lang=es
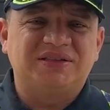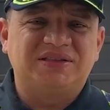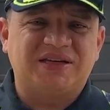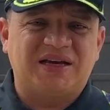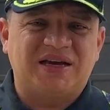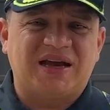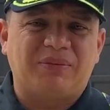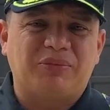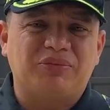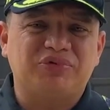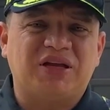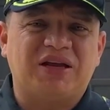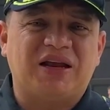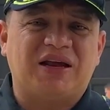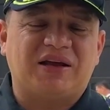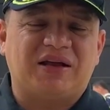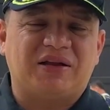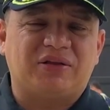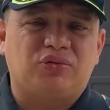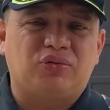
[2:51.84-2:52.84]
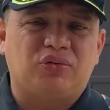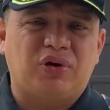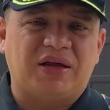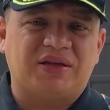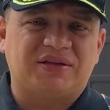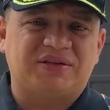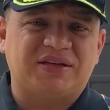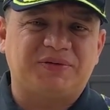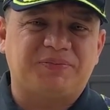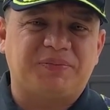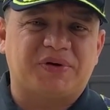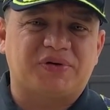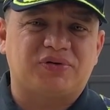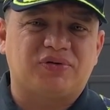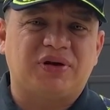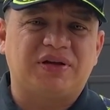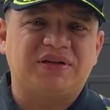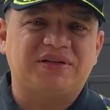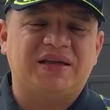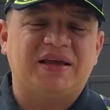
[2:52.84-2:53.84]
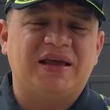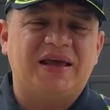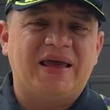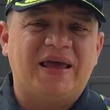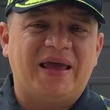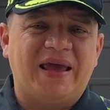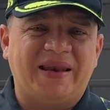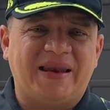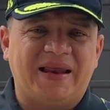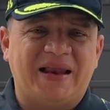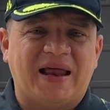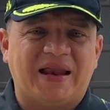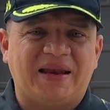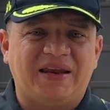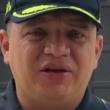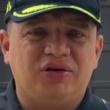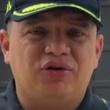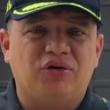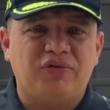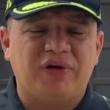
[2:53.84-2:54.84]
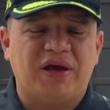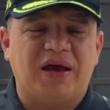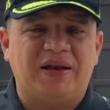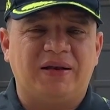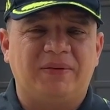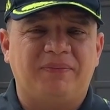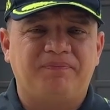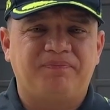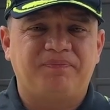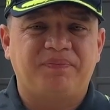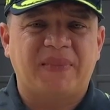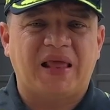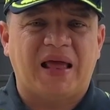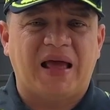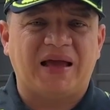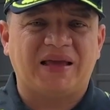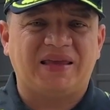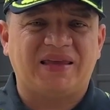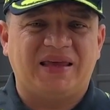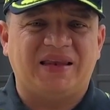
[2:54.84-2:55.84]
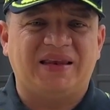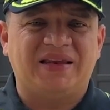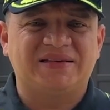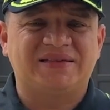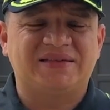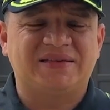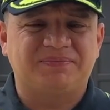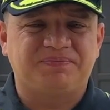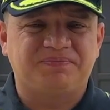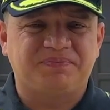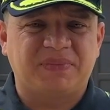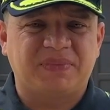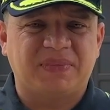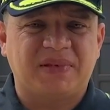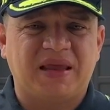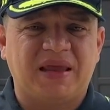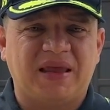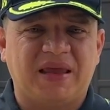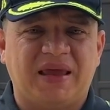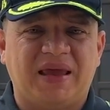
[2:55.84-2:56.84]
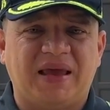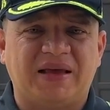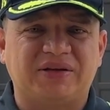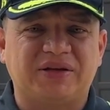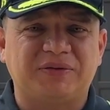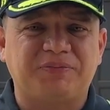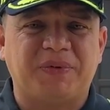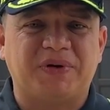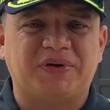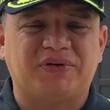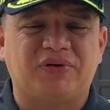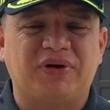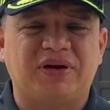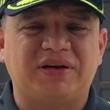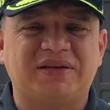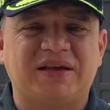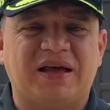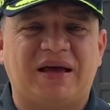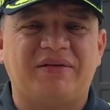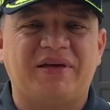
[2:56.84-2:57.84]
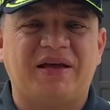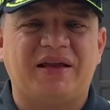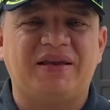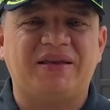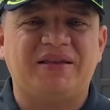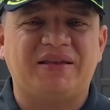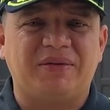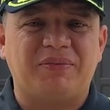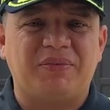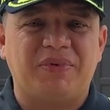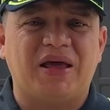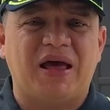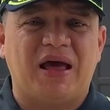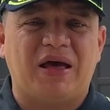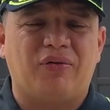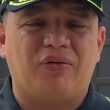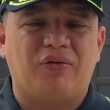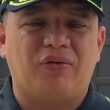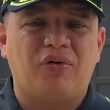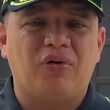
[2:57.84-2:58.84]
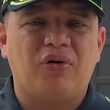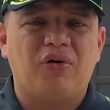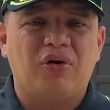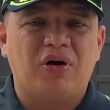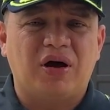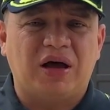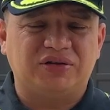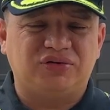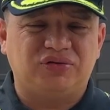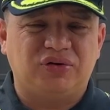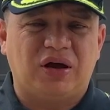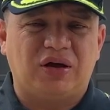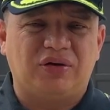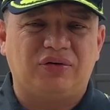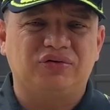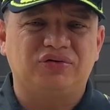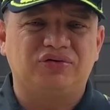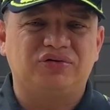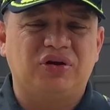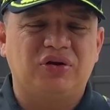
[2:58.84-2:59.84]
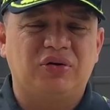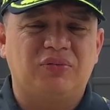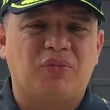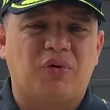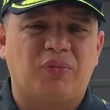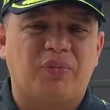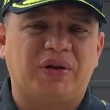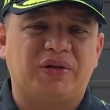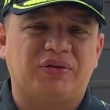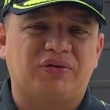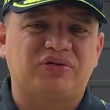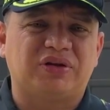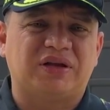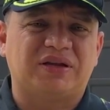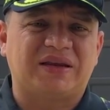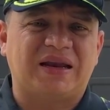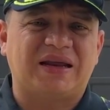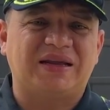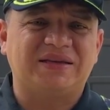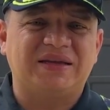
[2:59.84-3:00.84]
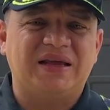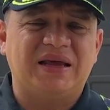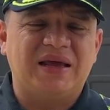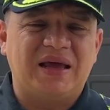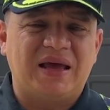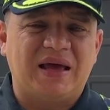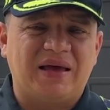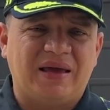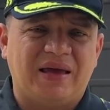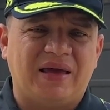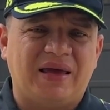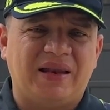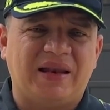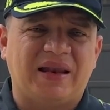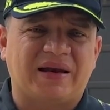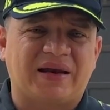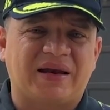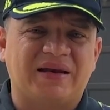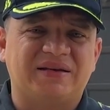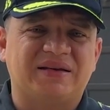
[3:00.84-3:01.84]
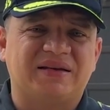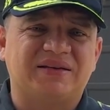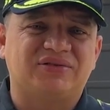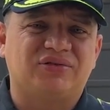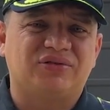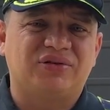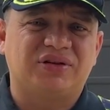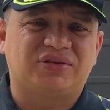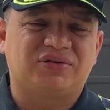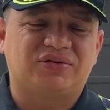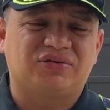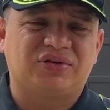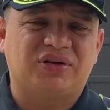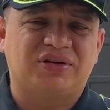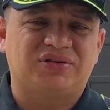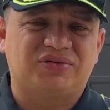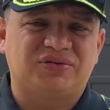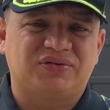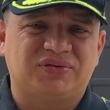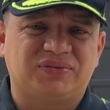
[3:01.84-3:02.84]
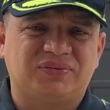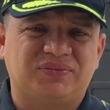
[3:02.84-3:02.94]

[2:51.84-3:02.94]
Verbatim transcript: llegamos a la captura de estas personas en el anillo vial, a quienes estas personas habían intimidado a ciudadanos momentos atrás en la realización de estos hechos.